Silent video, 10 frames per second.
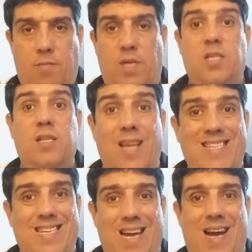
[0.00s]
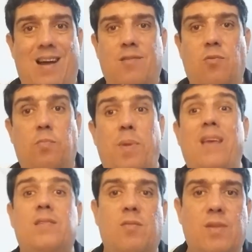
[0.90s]
para chantagear, ou
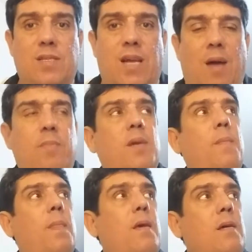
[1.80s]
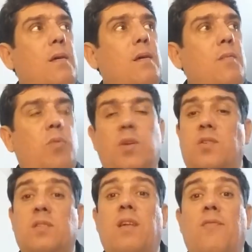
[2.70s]
pensam que sabem. Por
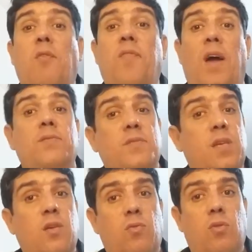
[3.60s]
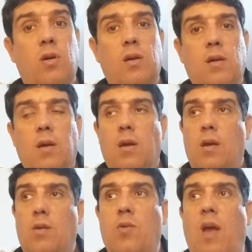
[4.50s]
isso você deve confiar no Senhor.
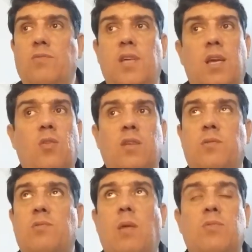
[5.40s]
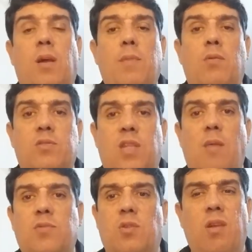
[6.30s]
Eu não quero dizer que nós não temos amigos,
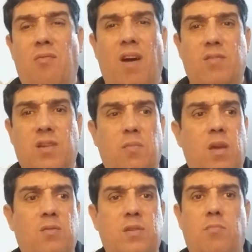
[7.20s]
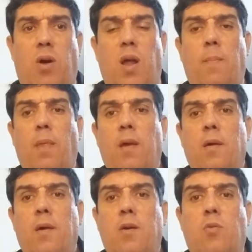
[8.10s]
temos. Eu tenho vários amigos, embora
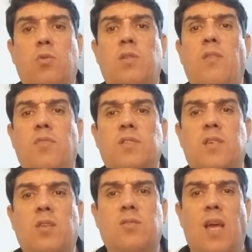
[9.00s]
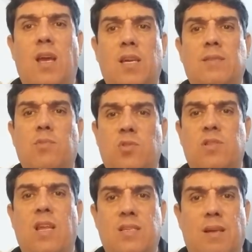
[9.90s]
quando teve o um incêndio da igreja,
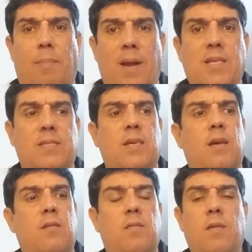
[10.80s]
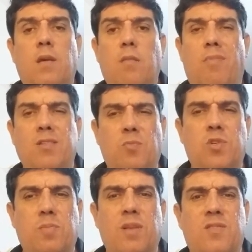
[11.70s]
muitos deles desapareceram, mas
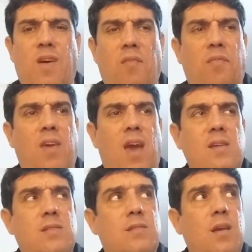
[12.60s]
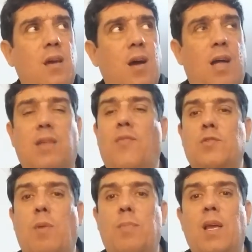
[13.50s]
muitos se mantiveram fiéis. Até
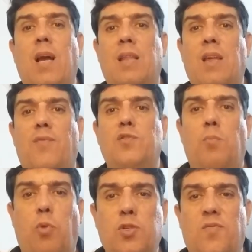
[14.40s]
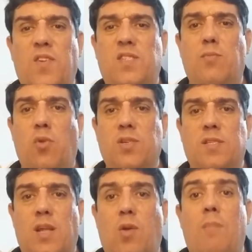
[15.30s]
fiz uma brincadeira, fiz um post no Facebook
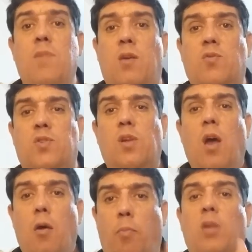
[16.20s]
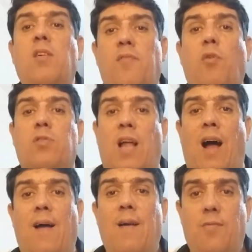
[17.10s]
dizendo: amigos, podem
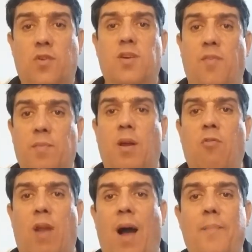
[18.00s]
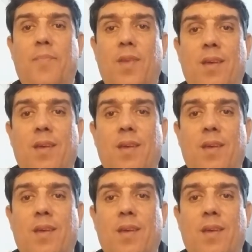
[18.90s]
voltar, nós já vamos inaugurar.